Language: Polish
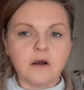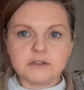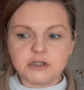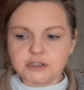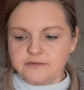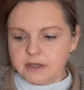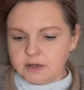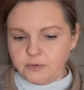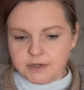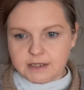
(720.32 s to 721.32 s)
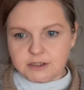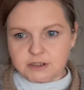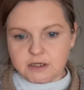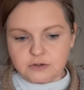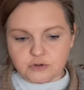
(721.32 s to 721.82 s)
odgrzewek, bo ja
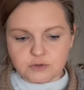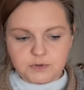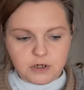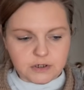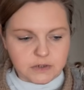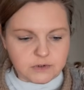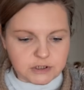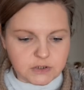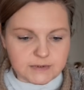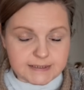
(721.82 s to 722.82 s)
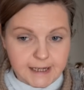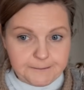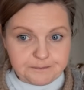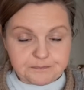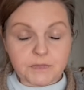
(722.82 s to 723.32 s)
dzisiaj już biorę się
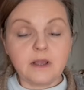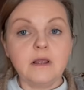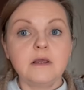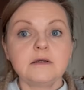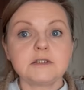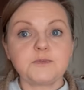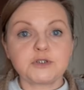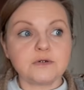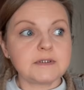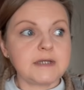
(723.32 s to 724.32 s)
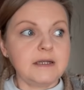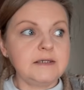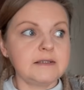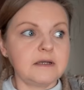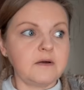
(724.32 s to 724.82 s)
za
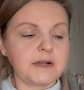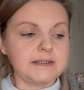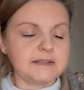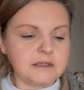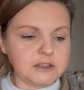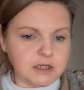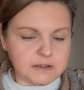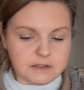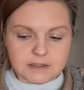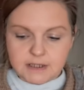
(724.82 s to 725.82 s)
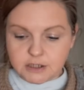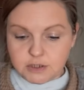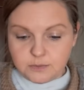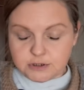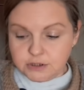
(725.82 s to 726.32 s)
sprzątanie dekoracji jesiennych.
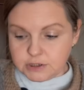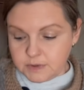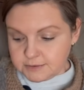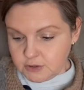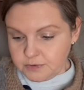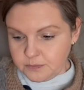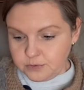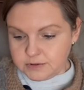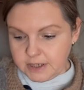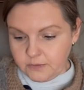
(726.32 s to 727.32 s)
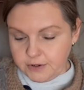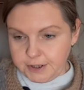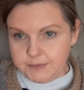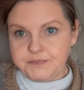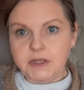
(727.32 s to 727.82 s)
Także przyniosłam sobie
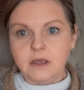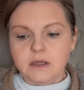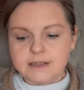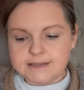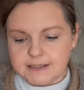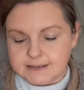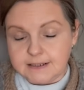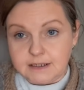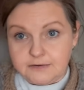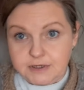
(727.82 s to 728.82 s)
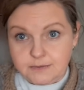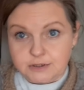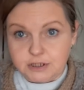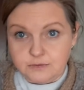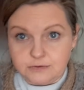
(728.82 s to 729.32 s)
pudełko i zastanawiam
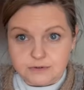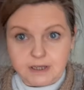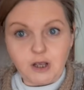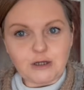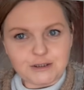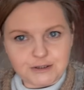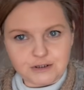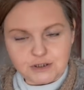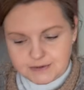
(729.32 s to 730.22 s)
się, tutaj ostro się